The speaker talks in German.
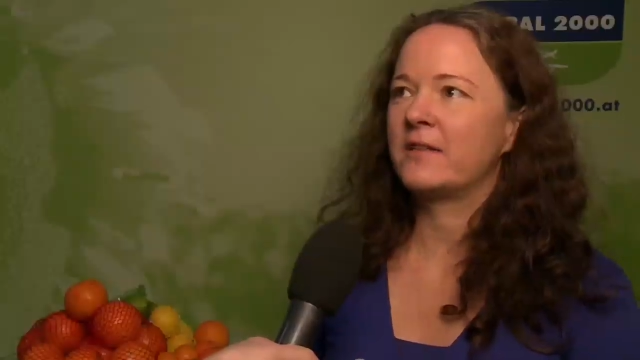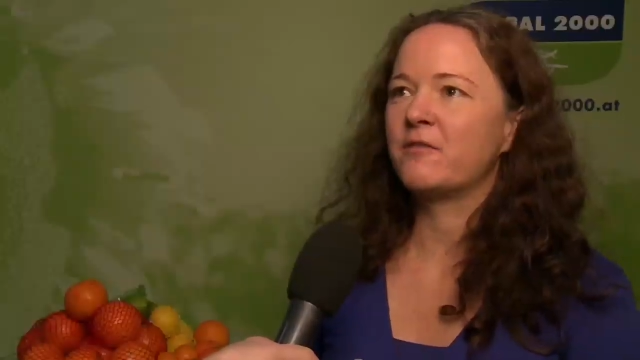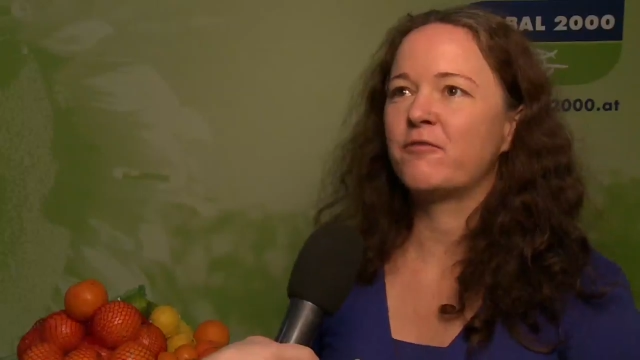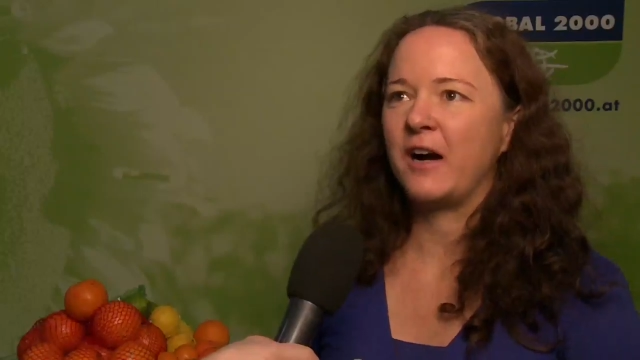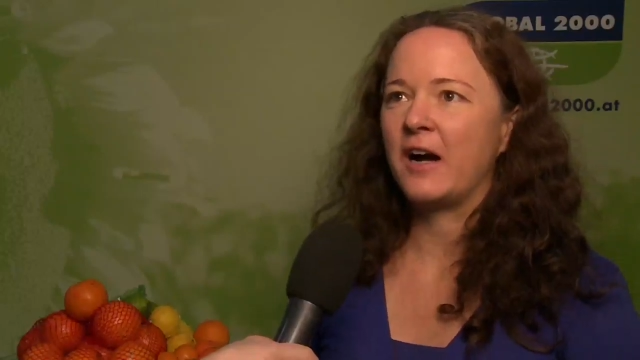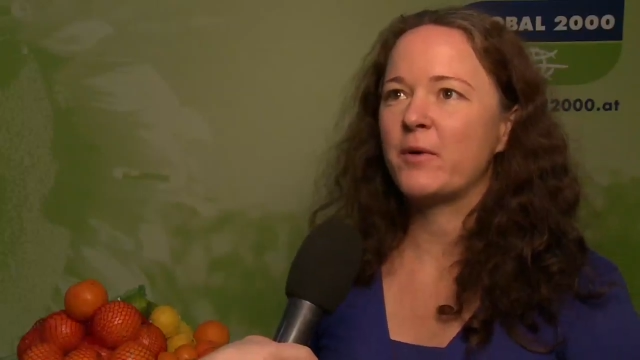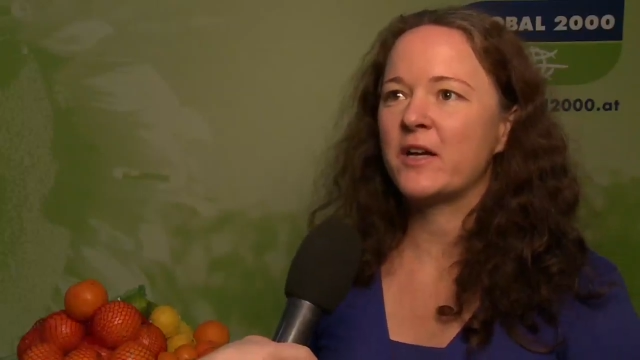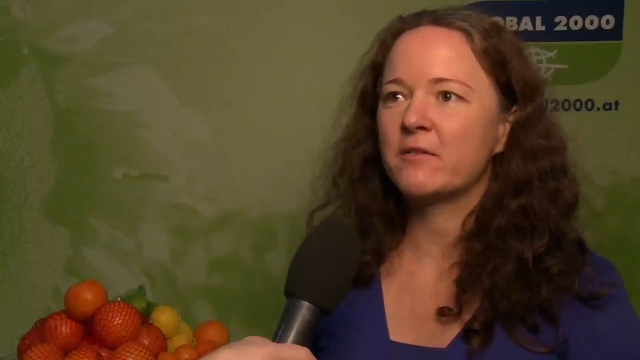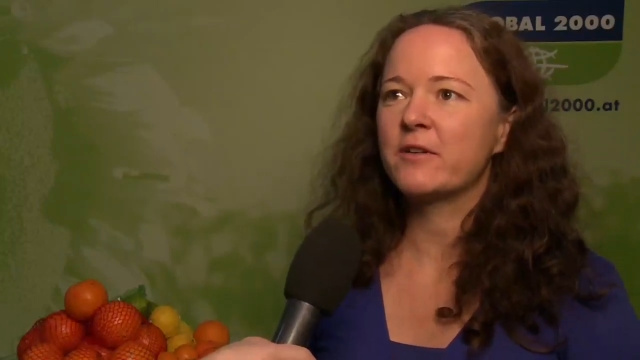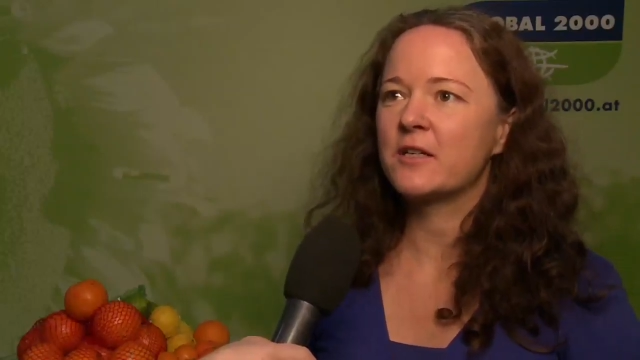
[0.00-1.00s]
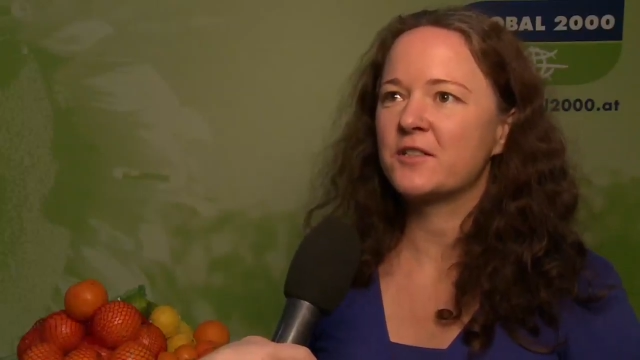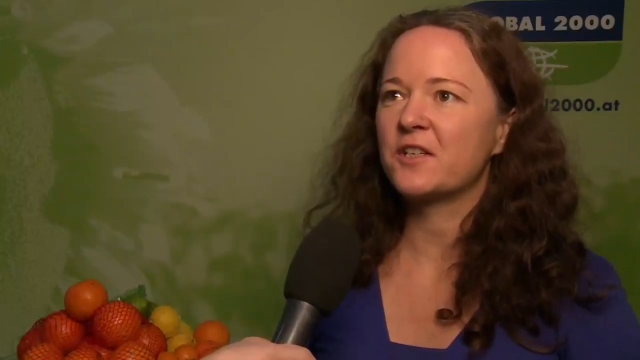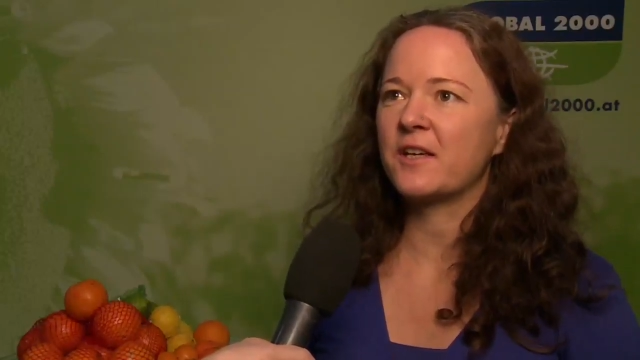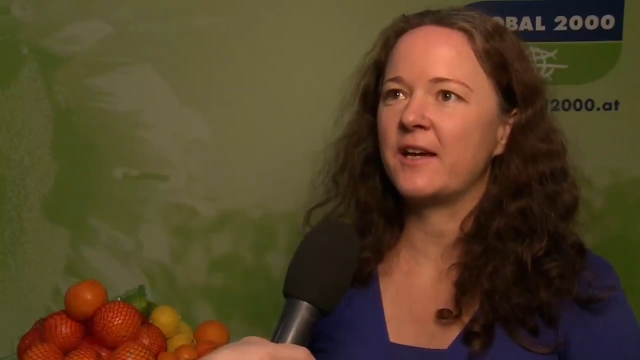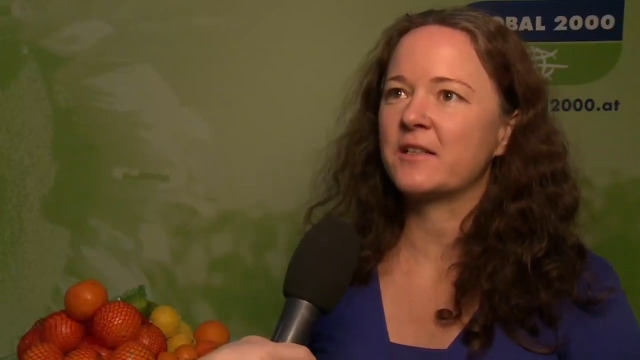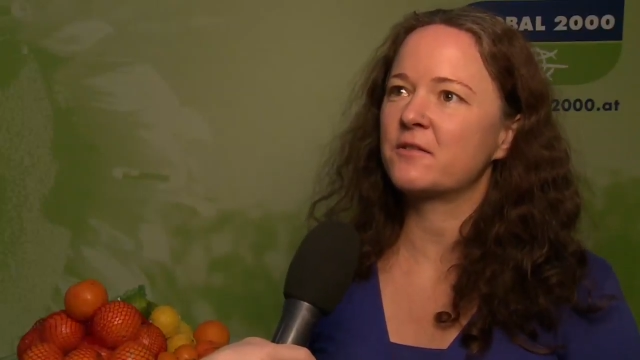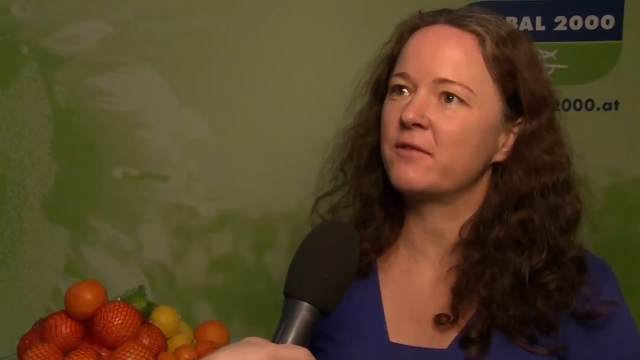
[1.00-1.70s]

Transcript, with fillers: die Farbe entwickelt sich erst,